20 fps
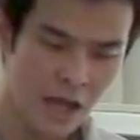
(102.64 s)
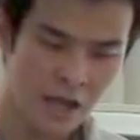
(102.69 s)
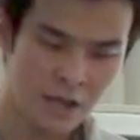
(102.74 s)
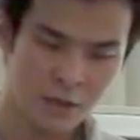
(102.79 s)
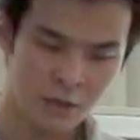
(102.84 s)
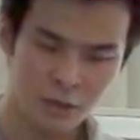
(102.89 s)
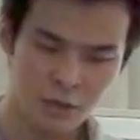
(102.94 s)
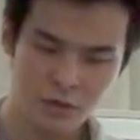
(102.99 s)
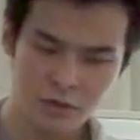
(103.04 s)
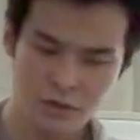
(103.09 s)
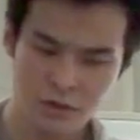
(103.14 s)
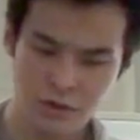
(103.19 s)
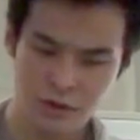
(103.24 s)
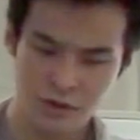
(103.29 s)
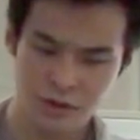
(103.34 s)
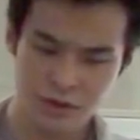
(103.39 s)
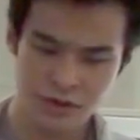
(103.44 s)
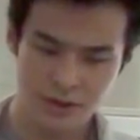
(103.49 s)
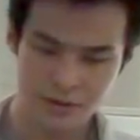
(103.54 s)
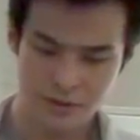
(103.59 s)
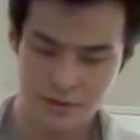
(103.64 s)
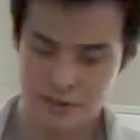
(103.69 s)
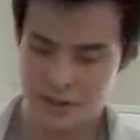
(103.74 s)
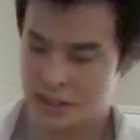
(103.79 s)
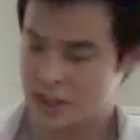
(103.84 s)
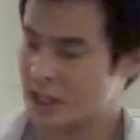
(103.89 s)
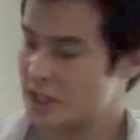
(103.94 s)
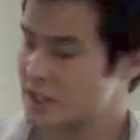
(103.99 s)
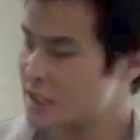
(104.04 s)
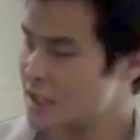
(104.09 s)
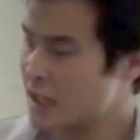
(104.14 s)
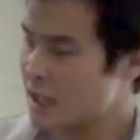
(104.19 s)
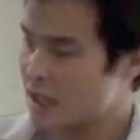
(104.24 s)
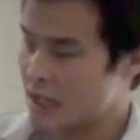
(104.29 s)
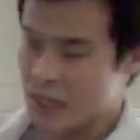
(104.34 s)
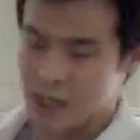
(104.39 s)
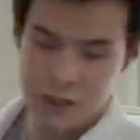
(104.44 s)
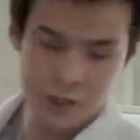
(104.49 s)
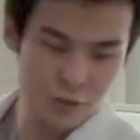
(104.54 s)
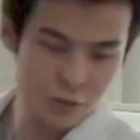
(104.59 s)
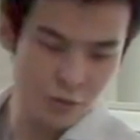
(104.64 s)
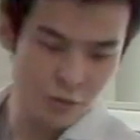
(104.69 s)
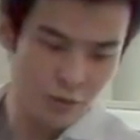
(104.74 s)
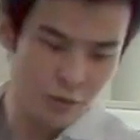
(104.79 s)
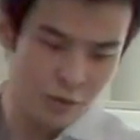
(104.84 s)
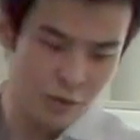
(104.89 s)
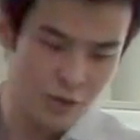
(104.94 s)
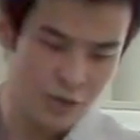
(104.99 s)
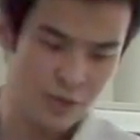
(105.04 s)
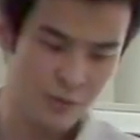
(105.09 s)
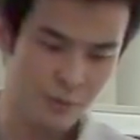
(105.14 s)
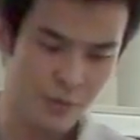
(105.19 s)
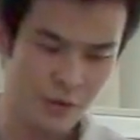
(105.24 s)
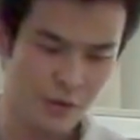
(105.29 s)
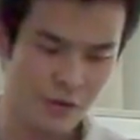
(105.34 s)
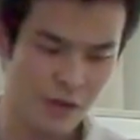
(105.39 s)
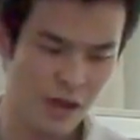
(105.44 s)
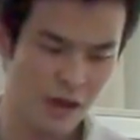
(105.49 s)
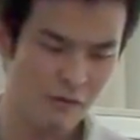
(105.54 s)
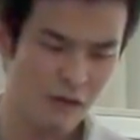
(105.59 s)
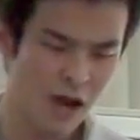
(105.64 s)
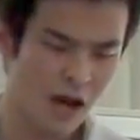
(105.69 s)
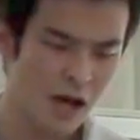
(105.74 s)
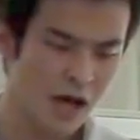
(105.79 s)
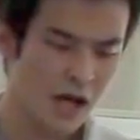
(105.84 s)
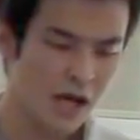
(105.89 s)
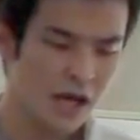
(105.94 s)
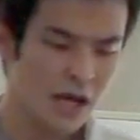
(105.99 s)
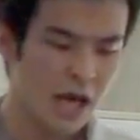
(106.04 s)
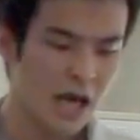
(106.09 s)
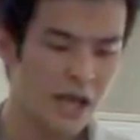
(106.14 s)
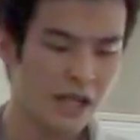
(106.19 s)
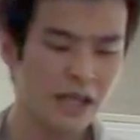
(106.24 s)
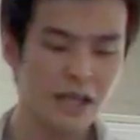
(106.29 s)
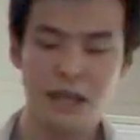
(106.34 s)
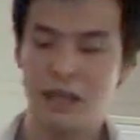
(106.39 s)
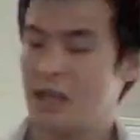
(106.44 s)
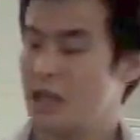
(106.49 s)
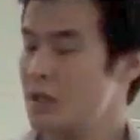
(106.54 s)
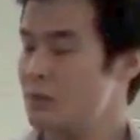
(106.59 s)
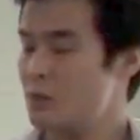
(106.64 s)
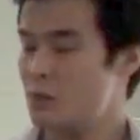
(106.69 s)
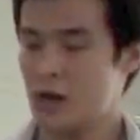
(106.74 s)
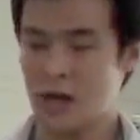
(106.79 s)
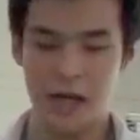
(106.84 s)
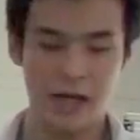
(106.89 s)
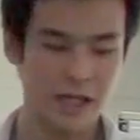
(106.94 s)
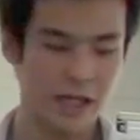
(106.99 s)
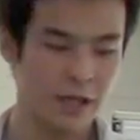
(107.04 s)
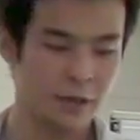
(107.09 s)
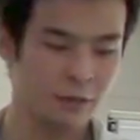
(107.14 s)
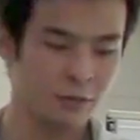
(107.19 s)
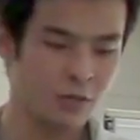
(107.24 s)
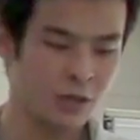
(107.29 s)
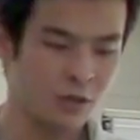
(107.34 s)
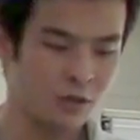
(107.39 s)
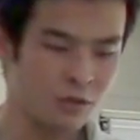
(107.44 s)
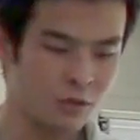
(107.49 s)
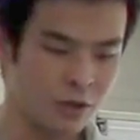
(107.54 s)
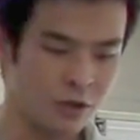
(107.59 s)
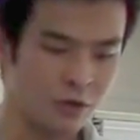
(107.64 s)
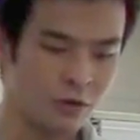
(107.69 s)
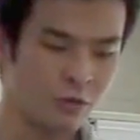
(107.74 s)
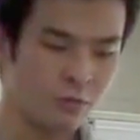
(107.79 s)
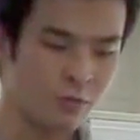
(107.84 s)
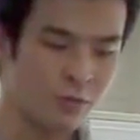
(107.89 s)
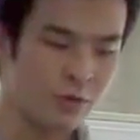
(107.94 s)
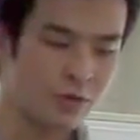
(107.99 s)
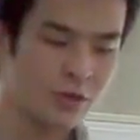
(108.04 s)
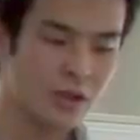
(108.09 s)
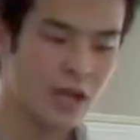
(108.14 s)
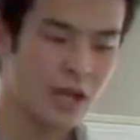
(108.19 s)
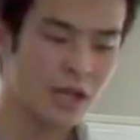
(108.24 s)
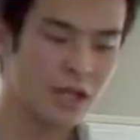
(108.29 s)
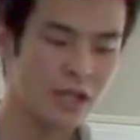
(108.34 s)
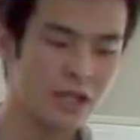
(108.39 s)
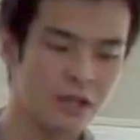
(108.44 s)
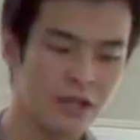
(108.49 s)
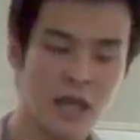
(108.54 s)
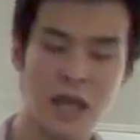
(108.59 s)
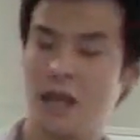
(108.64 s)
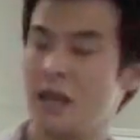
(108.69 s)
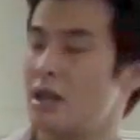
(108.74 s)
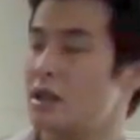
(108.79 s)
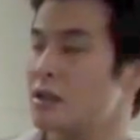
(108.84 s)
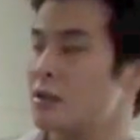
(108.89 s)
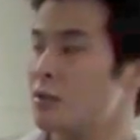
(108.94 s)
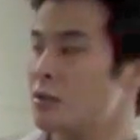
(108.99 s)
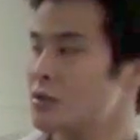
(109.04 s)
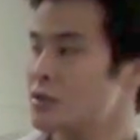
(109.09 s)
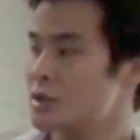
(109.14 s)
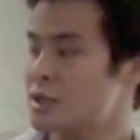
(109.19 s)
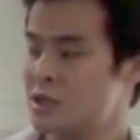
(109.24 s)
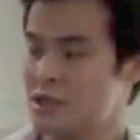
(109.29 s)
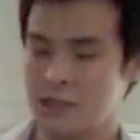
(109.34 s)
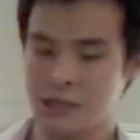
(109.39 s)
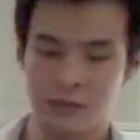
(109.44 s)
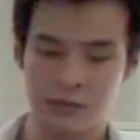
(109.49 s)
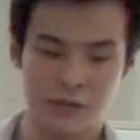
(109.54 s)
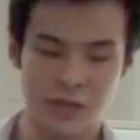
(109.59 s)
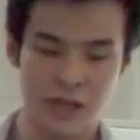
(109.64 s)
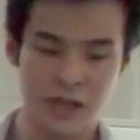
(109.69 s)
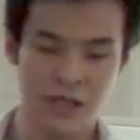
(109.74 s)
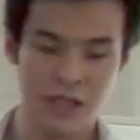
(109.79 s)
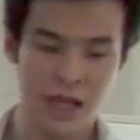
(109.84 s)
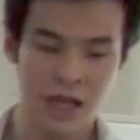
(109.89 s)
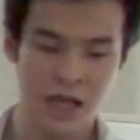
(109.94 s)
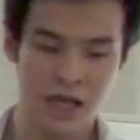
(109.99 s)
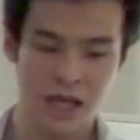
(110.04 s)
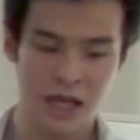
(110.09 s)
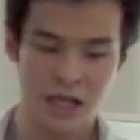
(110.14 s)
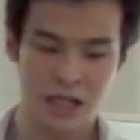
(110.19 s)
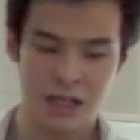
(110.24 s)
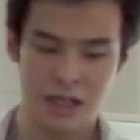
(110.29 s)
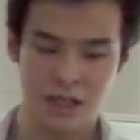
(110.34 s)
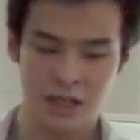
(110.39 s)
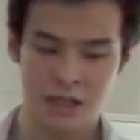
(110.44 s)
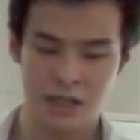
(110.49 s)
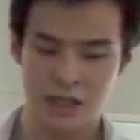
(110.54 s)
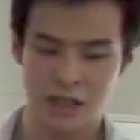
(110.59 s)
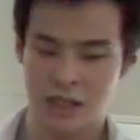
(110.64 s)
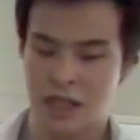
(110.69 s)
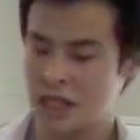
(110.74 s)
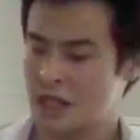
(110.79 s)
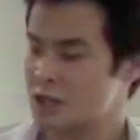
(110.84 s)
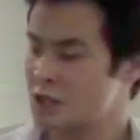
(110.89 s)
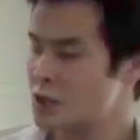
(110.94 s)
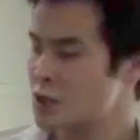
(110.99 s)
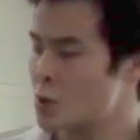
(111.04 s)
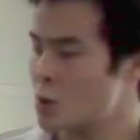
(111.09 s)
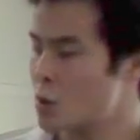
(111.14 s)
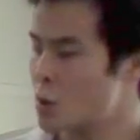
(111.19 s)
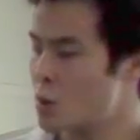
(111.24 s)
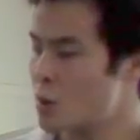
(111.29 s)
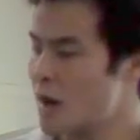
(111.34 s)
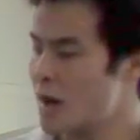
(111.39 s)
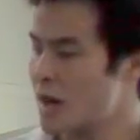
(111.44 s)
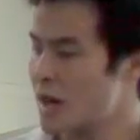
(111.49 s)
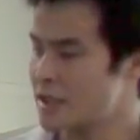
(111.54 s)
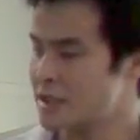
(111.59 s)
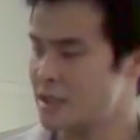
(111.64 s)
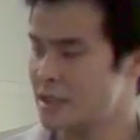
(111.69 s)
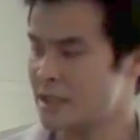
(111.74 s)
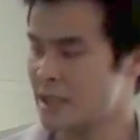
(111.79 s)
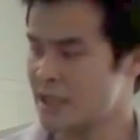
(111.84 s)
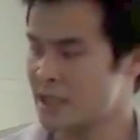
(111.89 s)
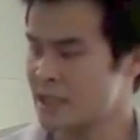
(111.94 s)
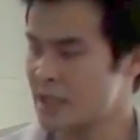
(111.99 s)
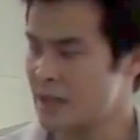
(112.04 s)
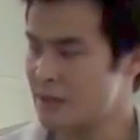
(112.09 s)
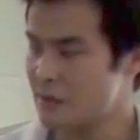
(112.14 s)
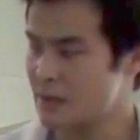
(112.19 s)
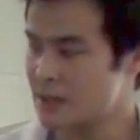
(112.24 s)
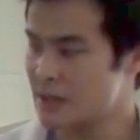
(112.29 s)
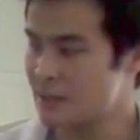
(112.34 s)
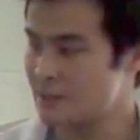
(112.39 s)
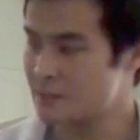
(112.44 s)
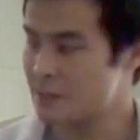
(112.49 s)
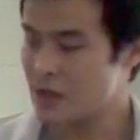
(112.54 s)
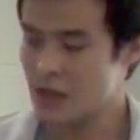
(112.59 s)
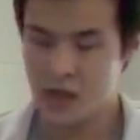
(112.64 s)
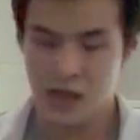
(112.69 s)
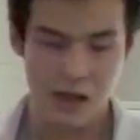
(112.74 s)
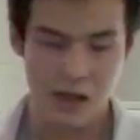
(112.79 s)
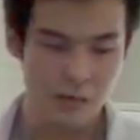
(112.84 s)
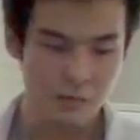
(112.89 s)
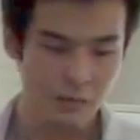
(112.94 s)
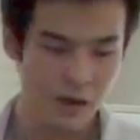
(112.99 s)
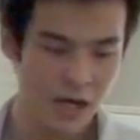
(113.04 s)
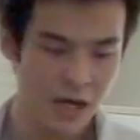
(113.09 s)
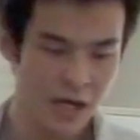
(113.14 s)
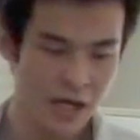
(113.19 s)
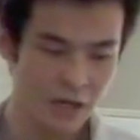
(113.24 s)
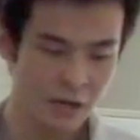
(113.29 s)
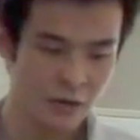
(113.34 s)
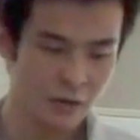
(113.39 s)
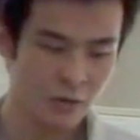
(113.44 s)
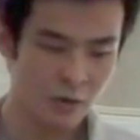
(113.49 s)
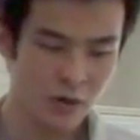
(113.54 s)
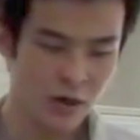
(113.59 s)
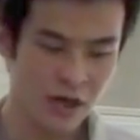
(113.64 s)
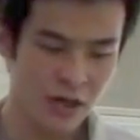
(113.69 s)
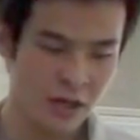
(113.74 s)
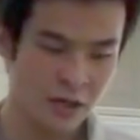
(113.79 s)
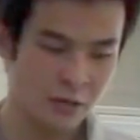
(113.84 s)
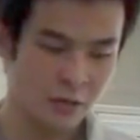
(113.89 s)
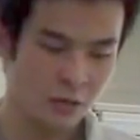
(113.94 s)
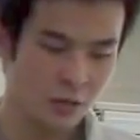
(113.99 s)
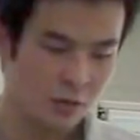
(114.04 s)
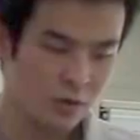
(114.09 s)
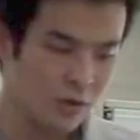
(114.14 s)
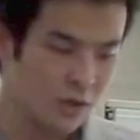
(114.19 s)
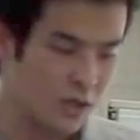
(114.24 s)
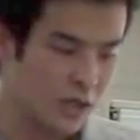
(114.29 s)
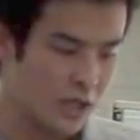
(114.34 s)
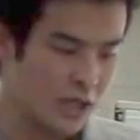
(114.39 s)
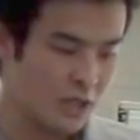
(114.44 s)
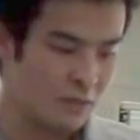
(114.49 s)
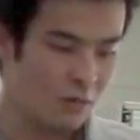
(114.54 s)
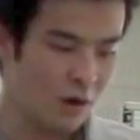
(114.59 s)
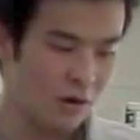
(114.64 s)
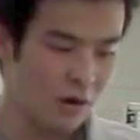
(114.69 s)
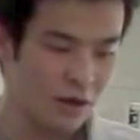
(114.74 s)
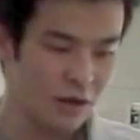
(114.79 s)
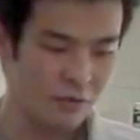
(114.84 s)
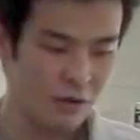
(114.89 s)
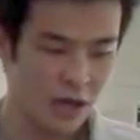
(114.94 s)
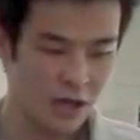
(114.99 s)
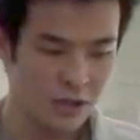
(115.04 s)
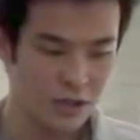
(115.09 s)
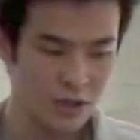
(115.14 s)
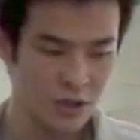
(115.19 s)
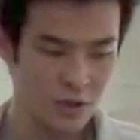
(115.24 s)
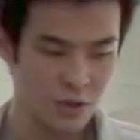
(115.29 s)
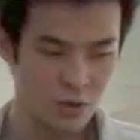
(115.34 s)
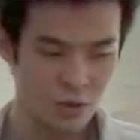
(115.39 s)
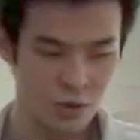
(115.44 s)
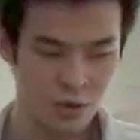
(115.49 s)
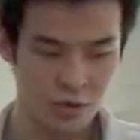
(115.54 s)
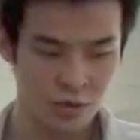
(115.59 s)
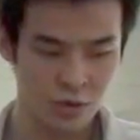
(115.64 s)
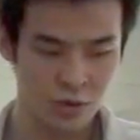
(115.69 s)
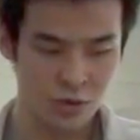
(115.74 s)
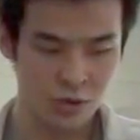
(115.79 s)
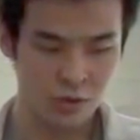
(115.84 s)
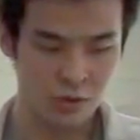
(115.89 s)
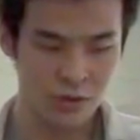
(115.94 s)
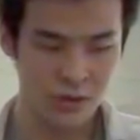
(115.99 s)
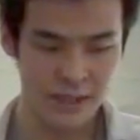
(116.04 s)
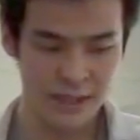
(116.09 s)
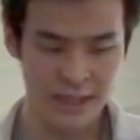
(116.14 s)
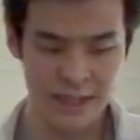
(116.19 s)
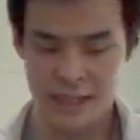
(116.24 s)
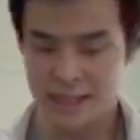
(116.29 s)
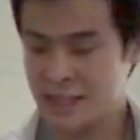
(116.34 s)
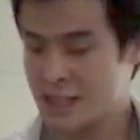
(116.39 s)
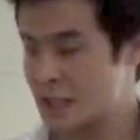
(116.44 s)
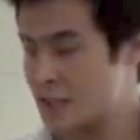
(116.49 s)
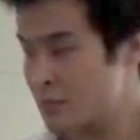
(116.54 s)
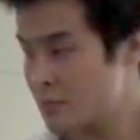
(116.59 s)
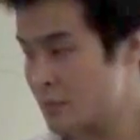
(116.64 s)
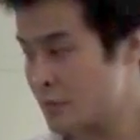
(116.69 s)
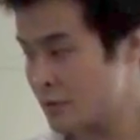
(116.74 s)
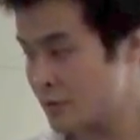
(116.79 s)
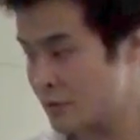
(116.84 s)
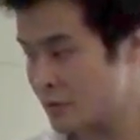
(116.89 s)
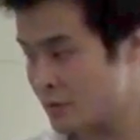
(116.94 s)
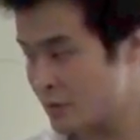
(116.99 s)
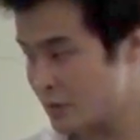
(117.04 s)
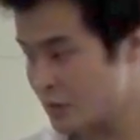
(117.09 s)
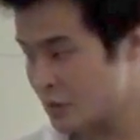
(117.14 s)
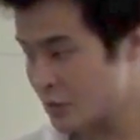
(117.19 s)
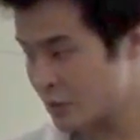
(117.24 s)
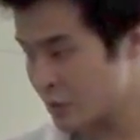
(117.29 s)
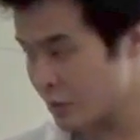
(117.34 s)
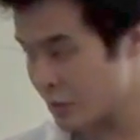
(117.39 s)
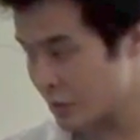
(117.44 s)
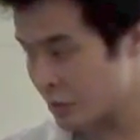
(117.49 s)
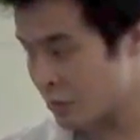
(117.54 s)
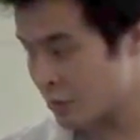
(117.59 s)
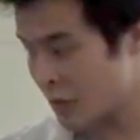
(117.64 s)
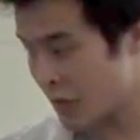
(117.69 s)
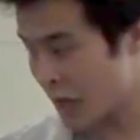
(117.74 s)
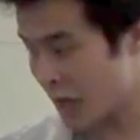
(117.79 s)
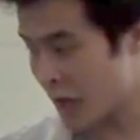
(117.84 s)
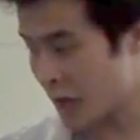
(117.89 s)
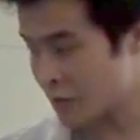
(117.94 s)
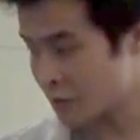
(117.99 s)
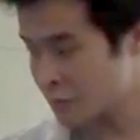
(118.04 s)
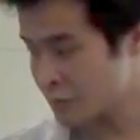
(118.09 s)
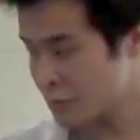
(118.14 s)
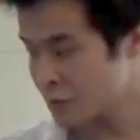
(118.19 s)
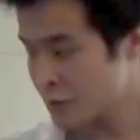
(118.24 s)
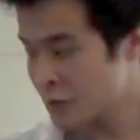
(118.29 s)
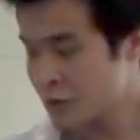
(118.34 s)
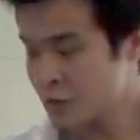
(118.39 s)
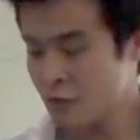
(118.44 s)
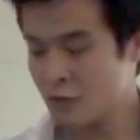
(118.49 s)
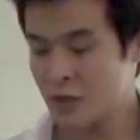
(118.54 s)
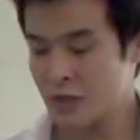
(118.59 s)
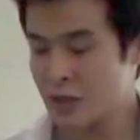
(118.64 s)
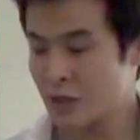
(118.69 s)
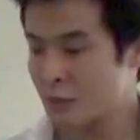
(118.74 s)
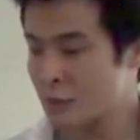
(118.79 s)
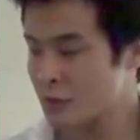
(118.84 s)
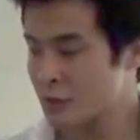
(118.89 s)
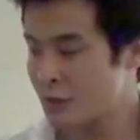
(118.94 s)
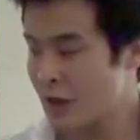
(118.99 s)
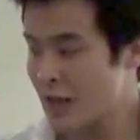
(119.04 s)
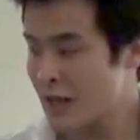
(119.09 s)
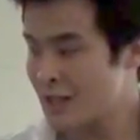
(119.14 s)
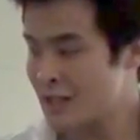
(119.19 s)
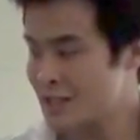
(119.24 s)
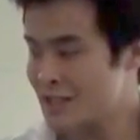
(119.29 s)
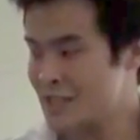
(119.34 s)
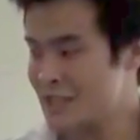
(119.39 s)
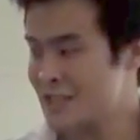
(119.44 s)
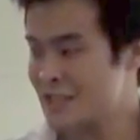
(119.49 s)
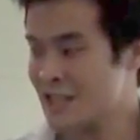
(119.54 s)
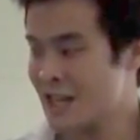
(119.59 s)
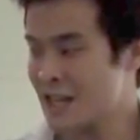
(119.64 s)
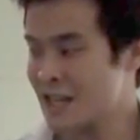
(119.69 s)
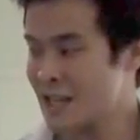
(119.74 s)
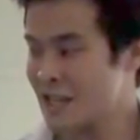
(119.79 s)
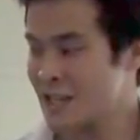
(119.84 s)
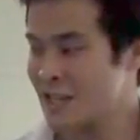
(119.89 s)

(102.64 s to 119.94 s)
え情報のしかしながら情報の信憑性は人間にもわからないことが多くコンピューターでの実用的な判断手法は確立されていません、まあ、例を挙げるとひまわりは土壌の放射性セシウム除去に効果があるといったものは実際